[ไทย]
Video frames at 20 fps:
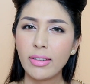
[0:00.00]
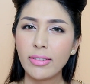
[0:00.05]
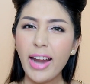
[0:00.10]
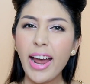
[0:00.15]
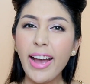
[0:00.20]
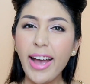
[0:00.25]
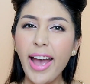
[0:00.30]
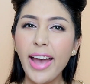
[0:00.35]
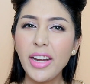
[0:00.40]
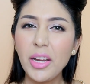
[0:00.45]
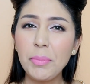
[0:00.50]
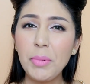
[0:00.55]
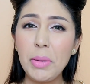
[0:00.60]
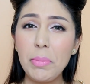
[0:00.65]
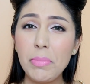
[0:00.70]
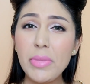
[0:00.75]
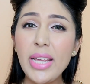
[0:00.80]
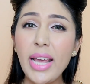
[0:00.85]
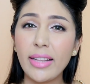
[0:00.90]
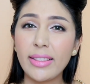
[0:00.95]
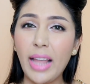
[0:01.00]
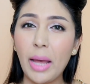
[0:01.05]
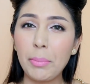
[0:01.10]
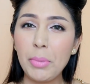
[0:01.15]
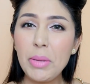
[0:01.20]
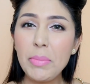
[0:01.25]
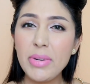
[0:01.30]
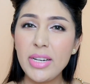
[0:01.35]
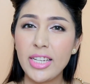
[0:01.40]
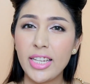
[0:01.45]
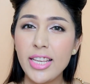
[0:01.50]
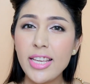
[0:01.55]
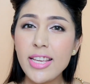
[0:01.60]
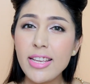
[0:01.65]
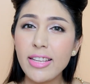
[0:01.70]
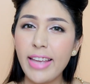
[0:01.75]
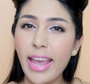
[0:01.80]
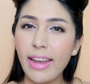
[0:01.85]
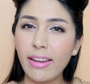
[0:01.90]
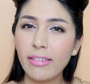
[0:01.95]
ถ้าข้าได้เป็นเมียตามพี่หมื่นขี้
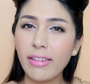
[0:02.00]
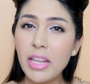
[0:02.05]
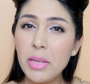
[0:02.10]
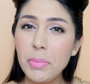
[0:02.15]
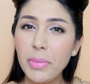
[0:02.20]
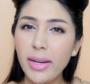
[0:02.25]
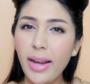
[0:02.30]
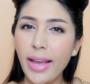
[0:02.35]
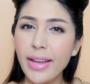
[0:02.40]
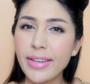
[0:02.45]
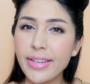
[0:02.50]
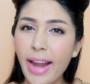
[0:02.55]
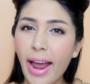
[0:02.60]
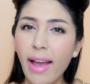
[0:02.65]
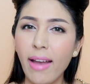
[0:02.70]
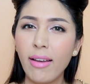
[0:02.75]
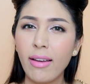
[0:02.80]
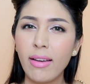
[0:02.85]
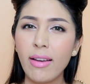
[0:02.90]
เก๊กนี่เมื่อไหร่นะ